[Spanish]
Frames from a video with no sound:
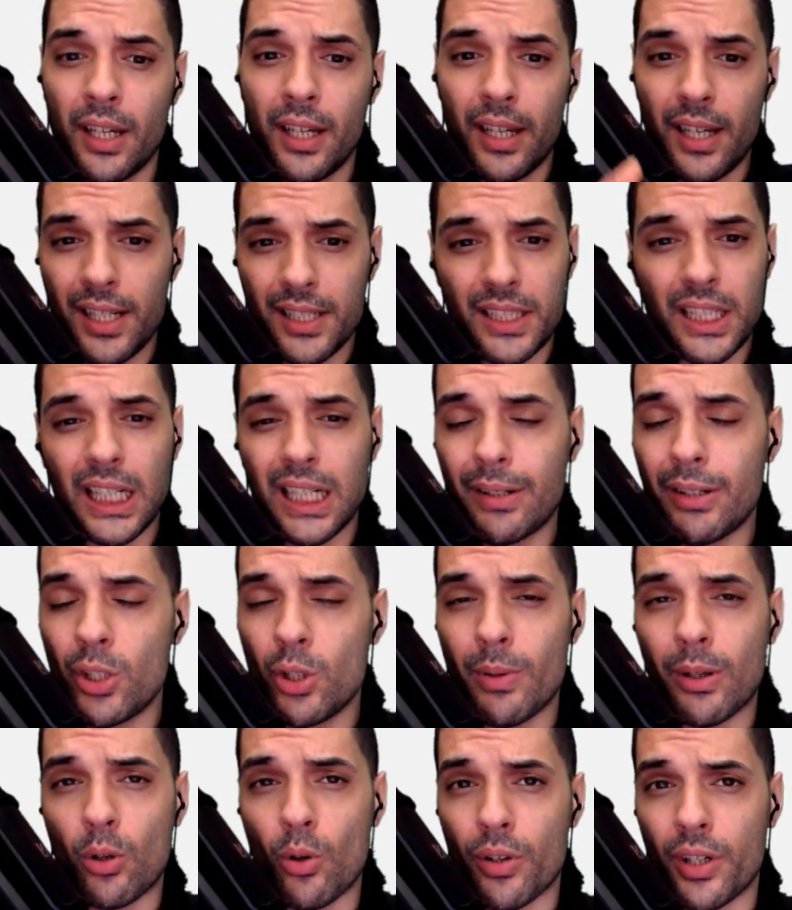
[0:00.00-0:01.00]
Este caballo
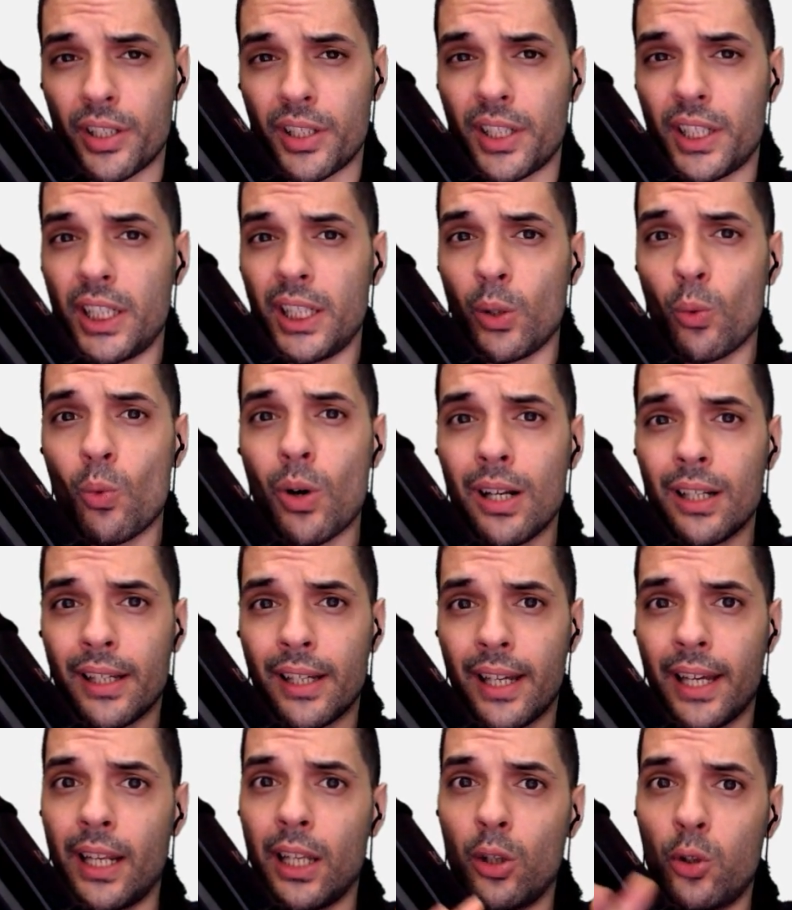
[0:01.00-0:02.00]
va a correr igual
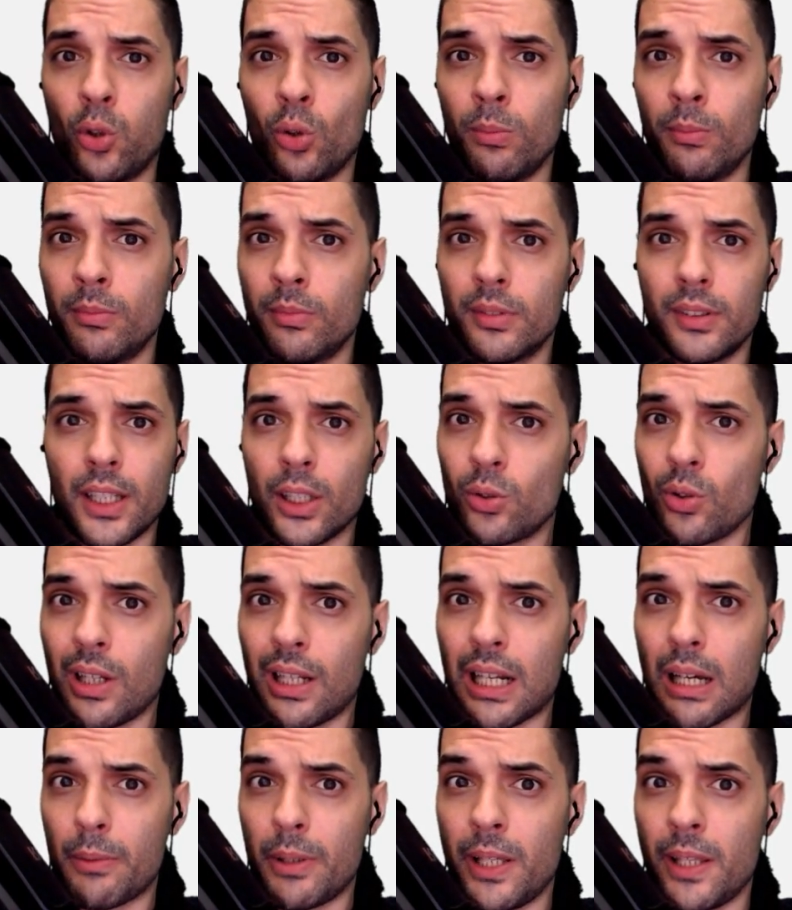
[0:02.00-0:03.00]
que el Doom de toda
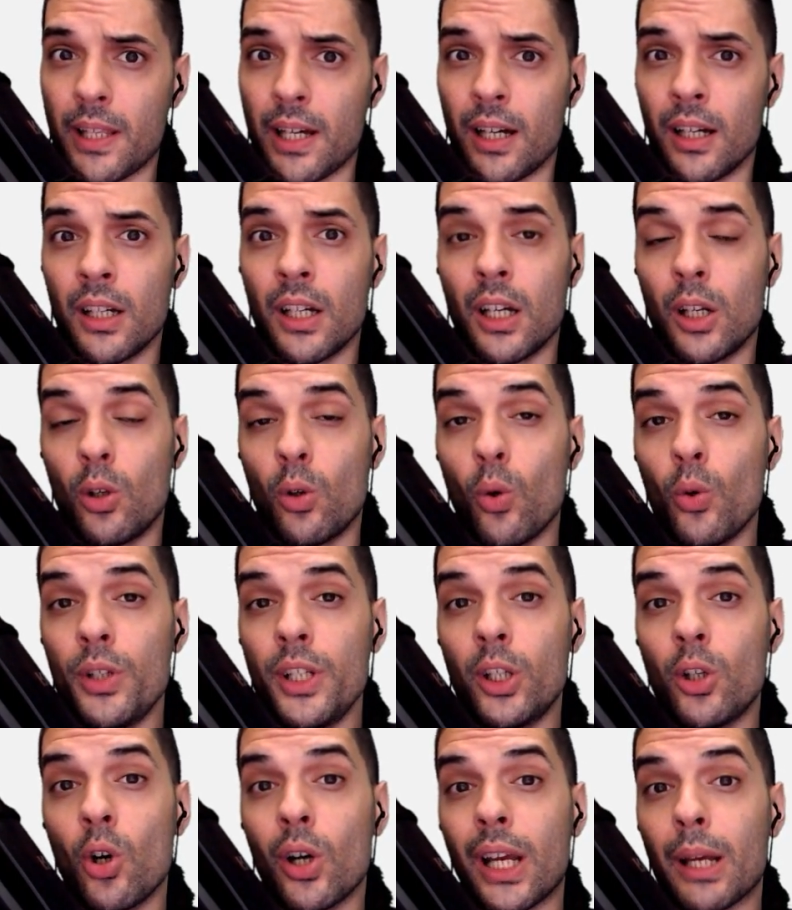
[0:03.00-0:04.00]
la vida, lo
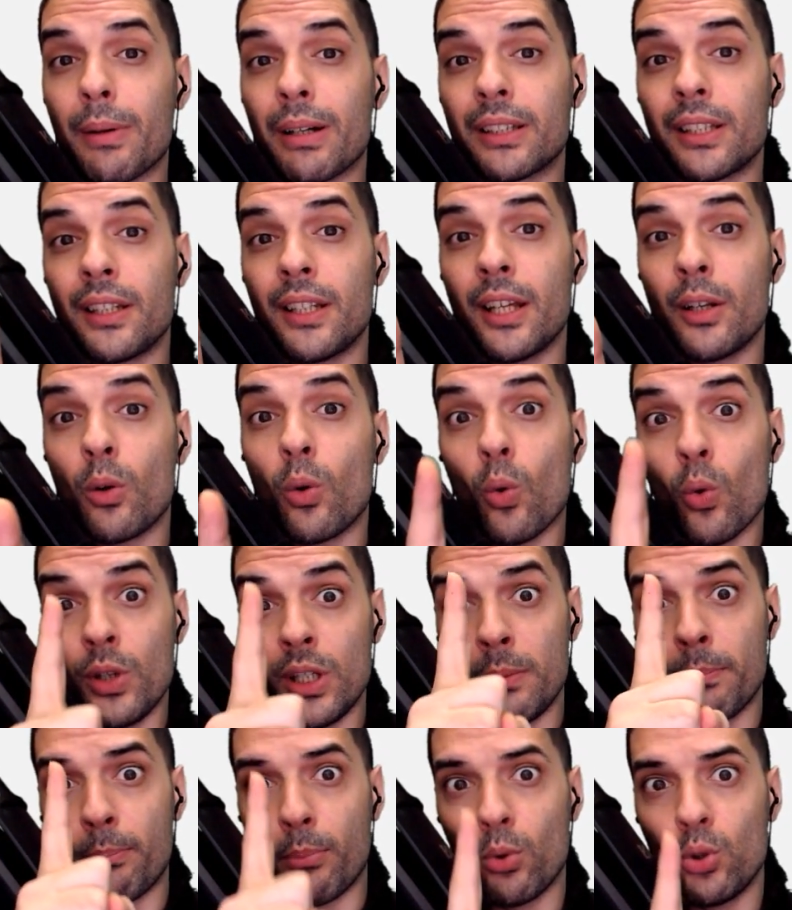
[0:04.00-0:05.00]
único que va a tener un
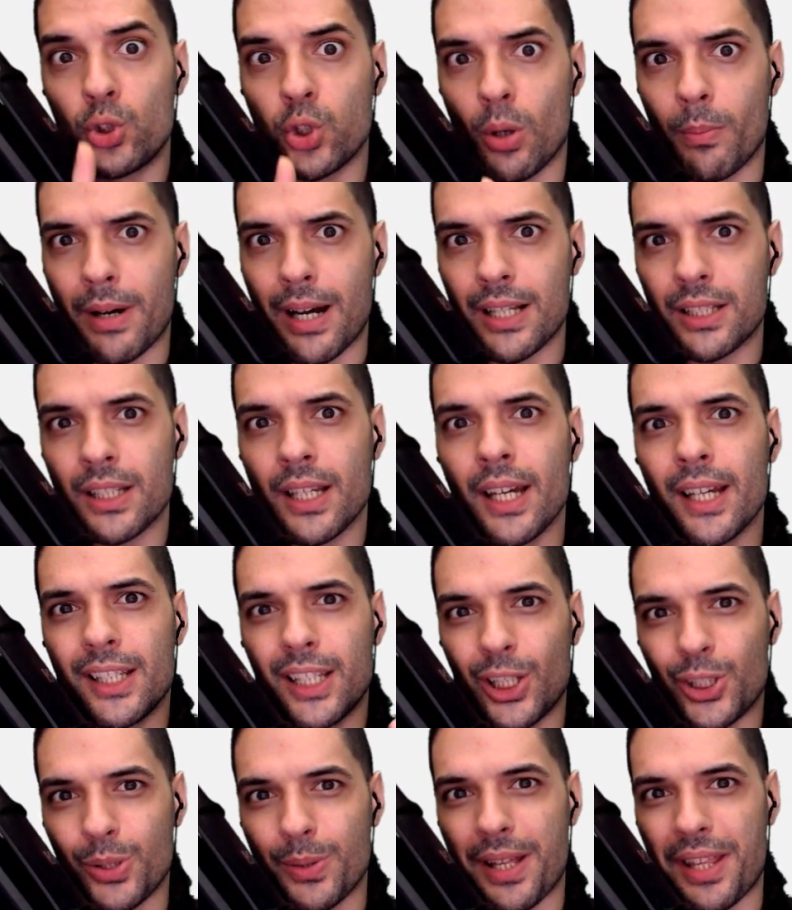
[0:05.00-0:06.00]
impulso más y
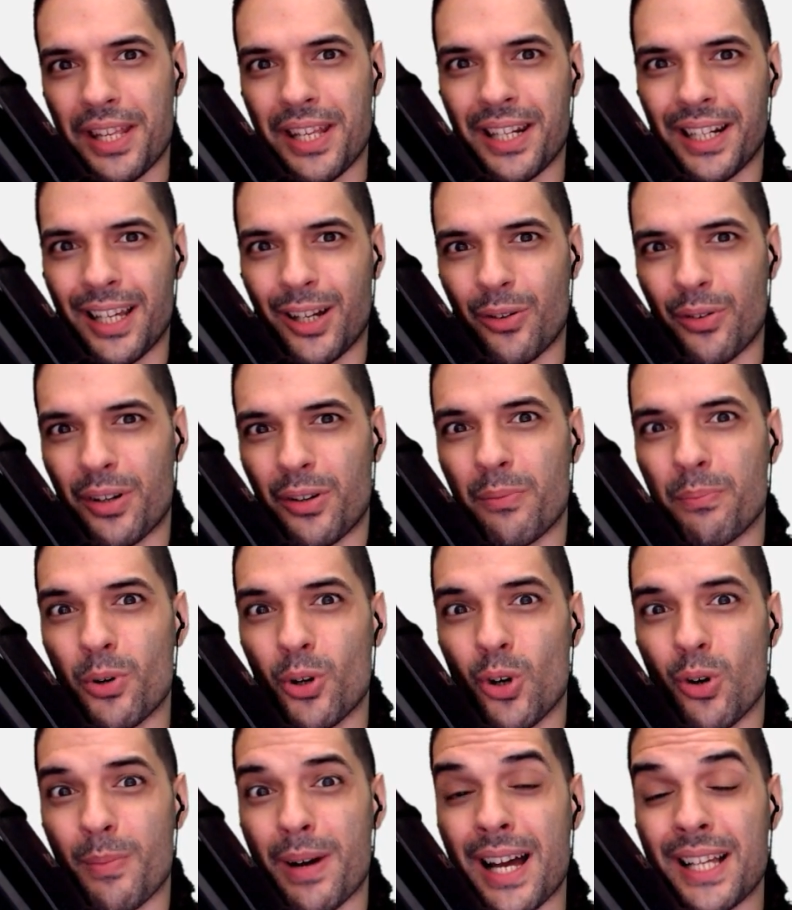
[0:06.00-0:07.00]
eso va a hacer que corra un
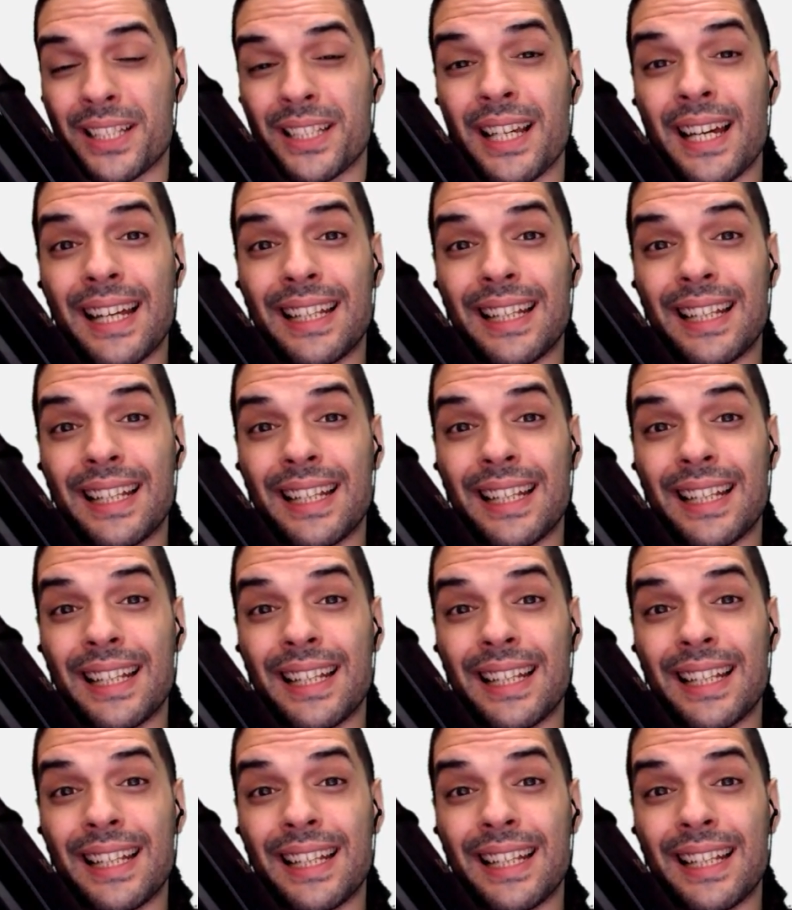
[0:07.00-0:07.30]
poco más.